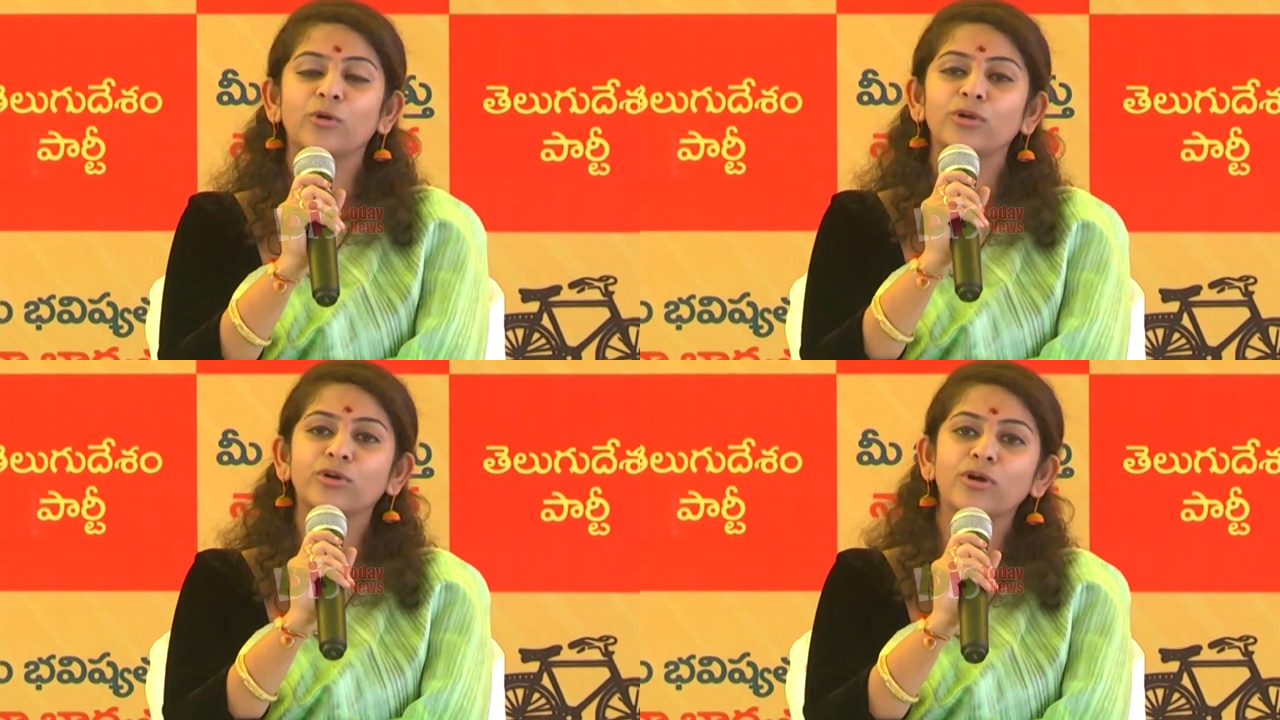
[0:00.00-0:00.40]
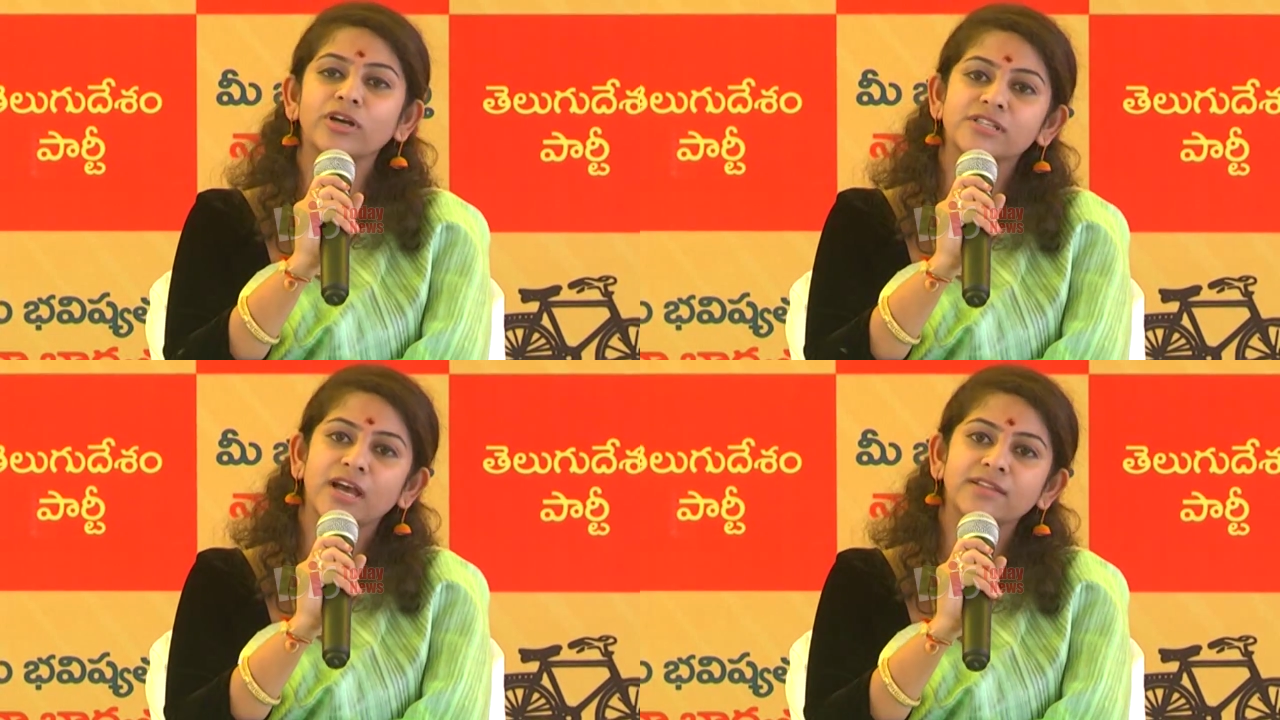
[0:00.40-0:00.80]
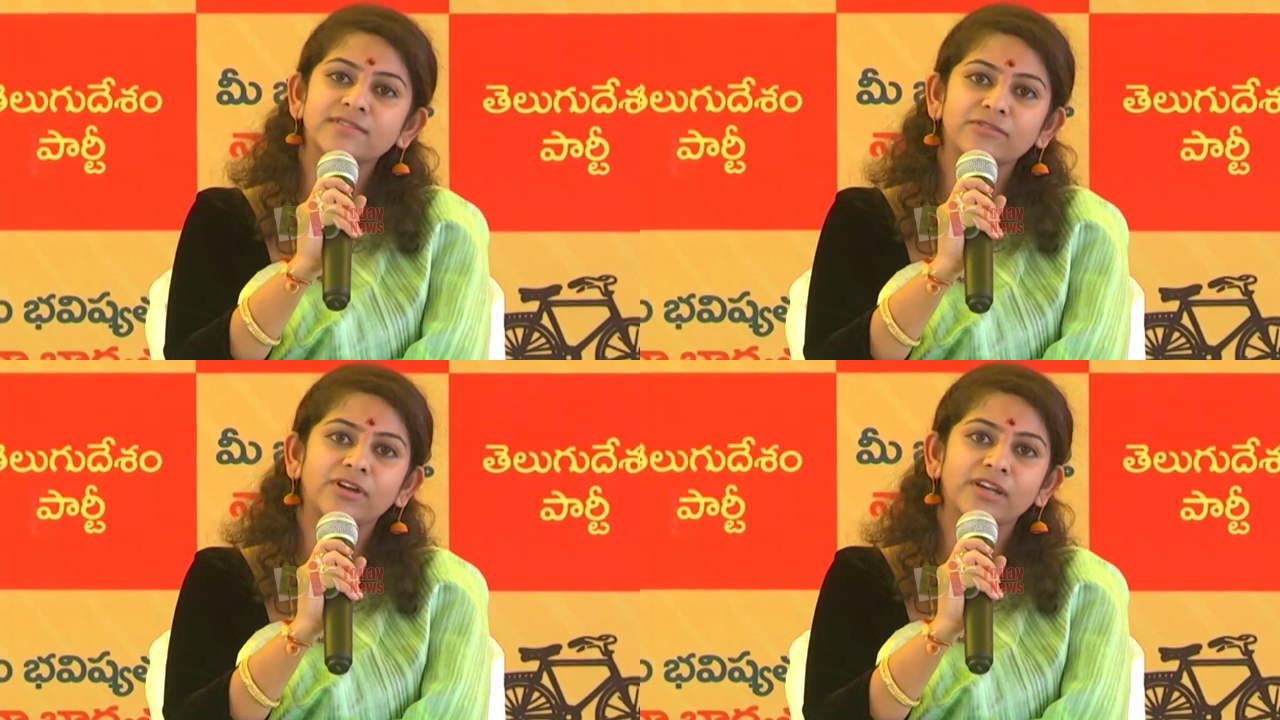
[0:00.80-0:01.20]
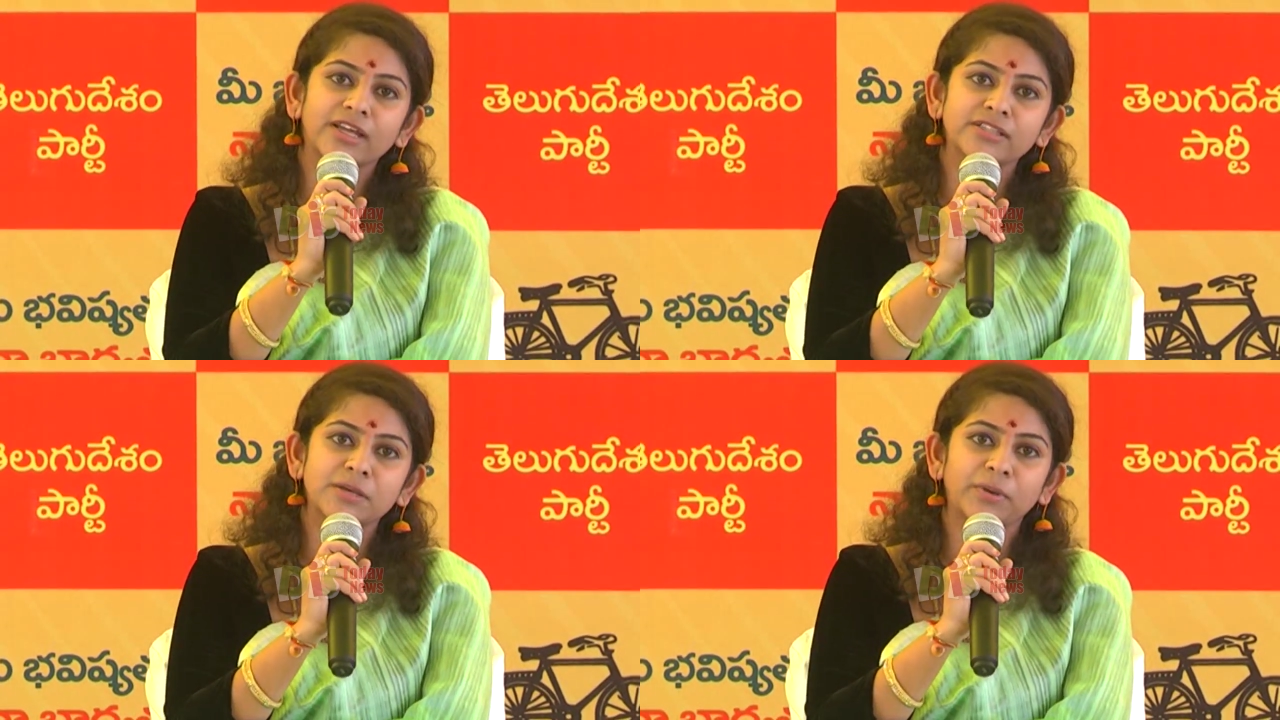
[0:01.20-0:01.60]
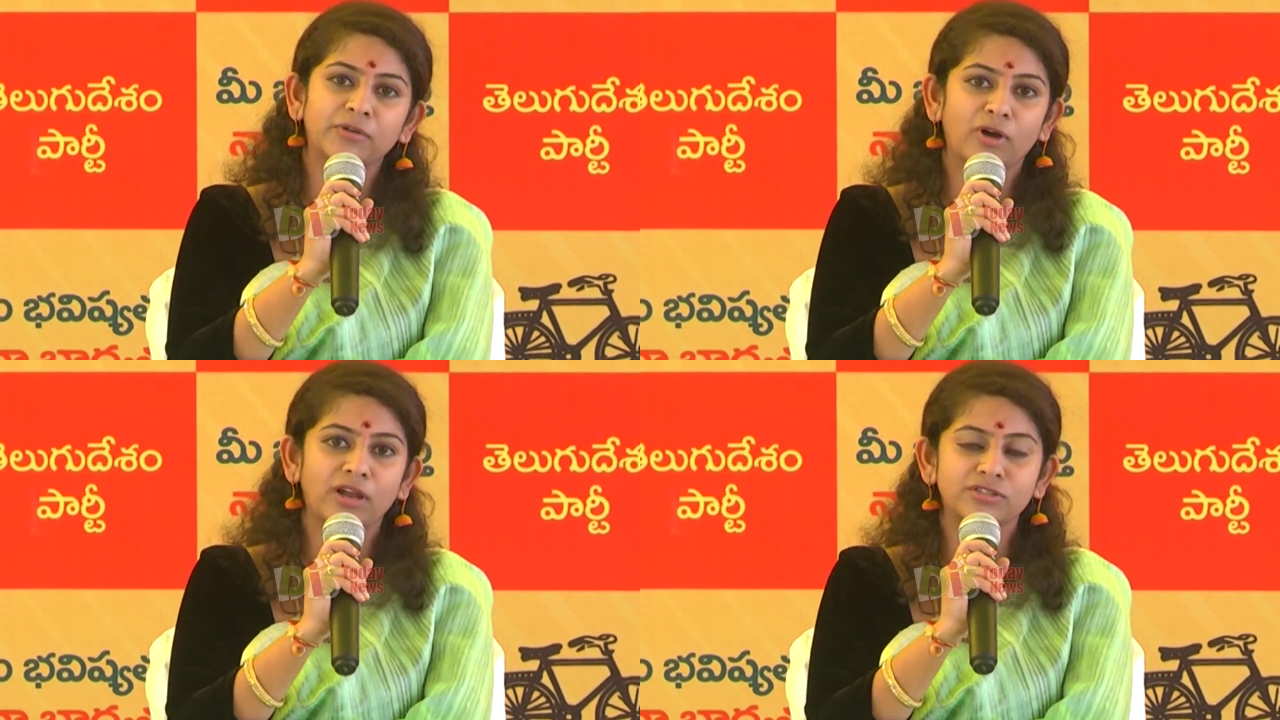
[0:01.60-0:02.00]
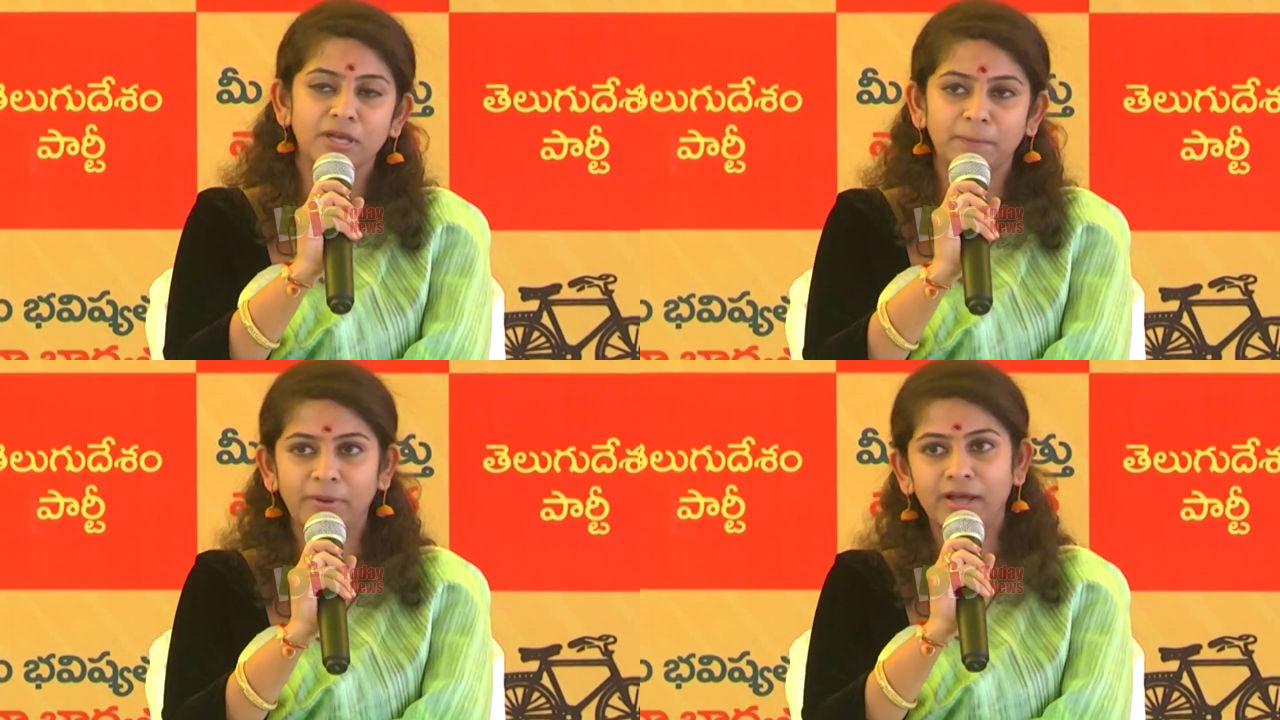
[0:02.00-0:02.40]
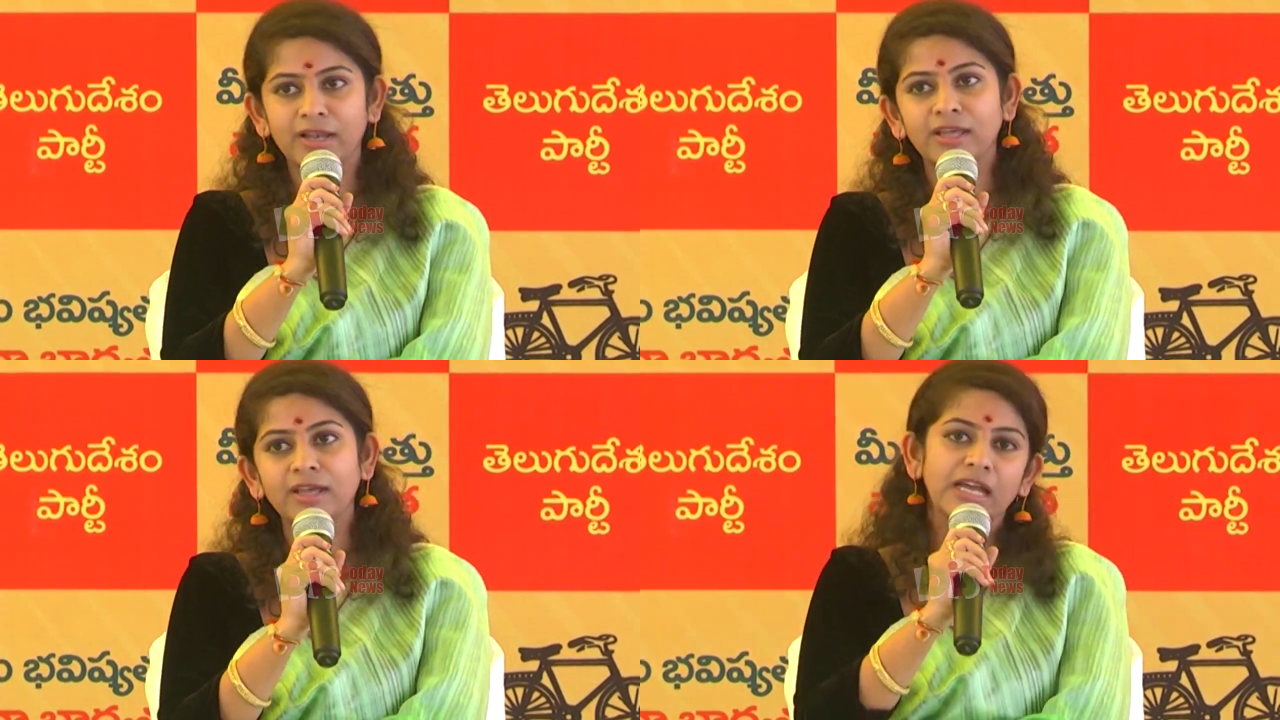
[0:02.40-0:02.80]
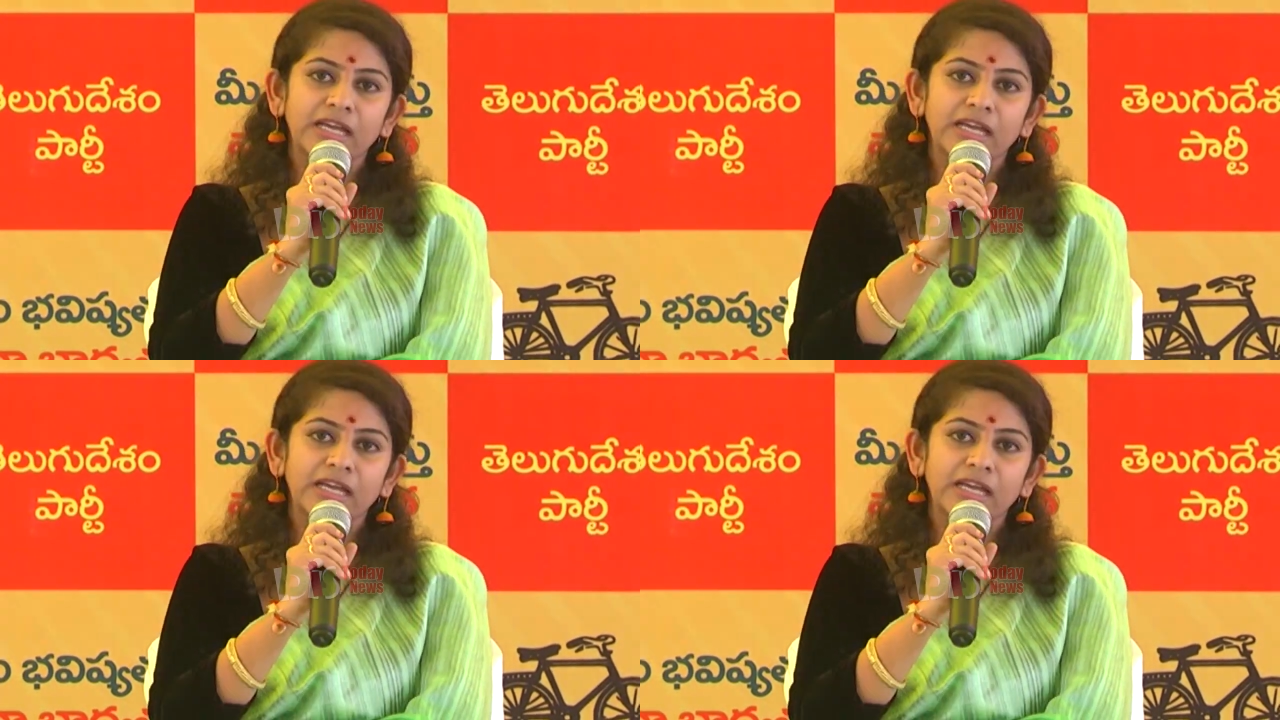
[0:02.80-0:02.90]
కొడుకు ఒక ఛాన్స్ ఇవ్వండి అని చెప్పని వాళ్ళు చెప్పాలి